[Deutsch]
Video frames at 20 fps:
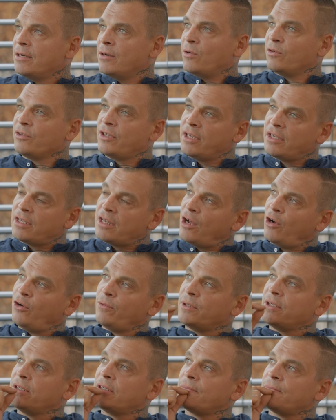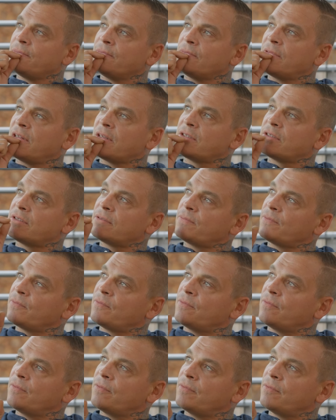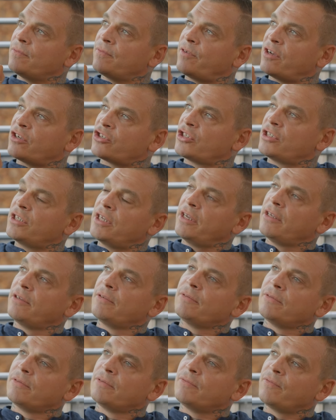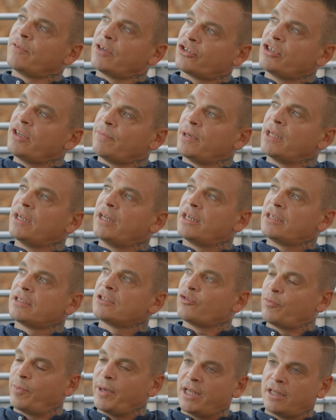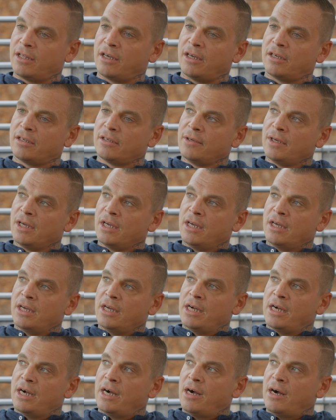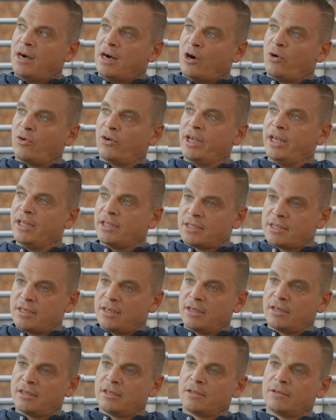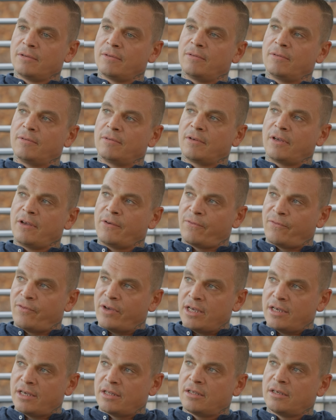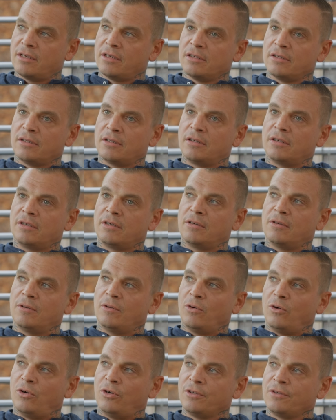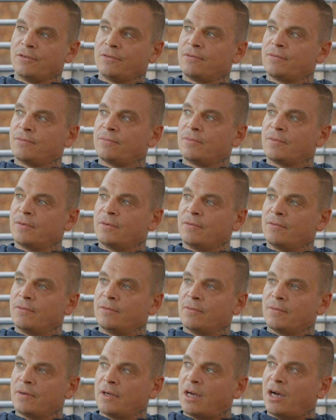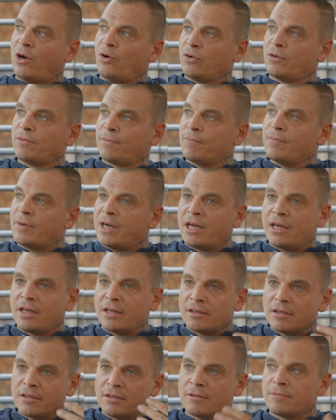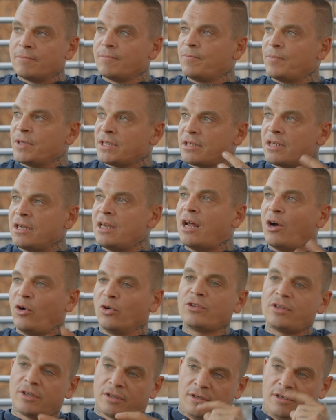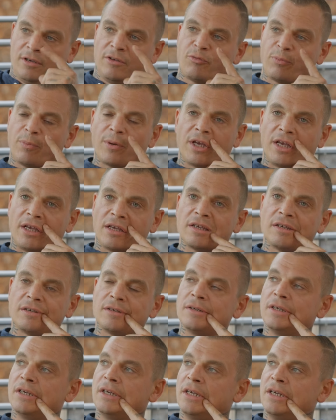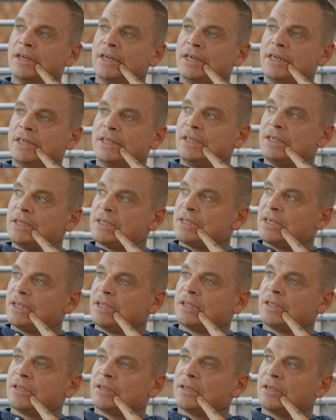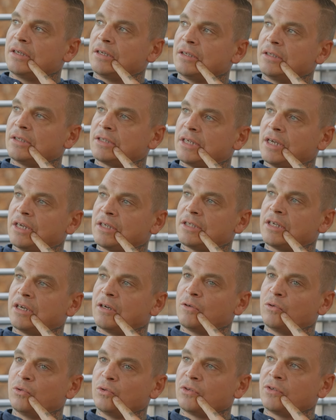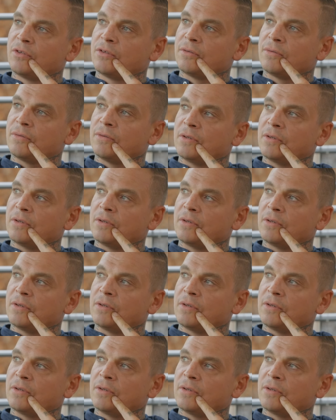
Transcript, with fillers: und ich glaube, das verstehen, versteht man erst später. Auch hitzige Gefechte und auch mal ein bisschen lautere Gespräche, die sind sehr, sehr gut,